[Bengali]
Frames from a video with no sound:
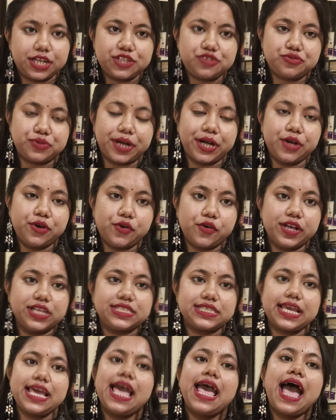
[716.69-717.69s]
রেস্টুরেন্ট
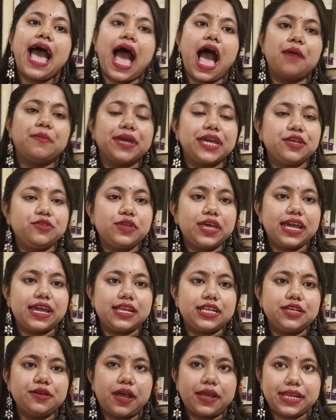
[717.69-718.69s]
রয়েছে আমি কিন্তু
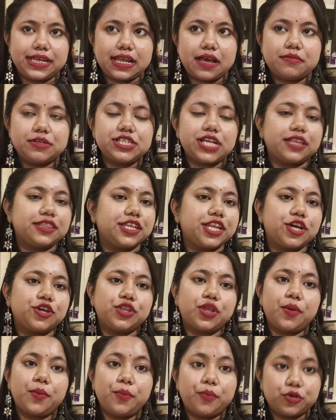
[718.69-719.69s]
এখানে এটা আমার
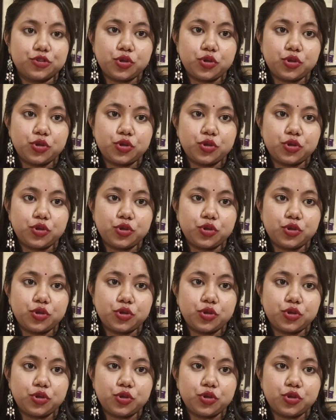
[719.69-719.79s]
শান্তিনিকেতনের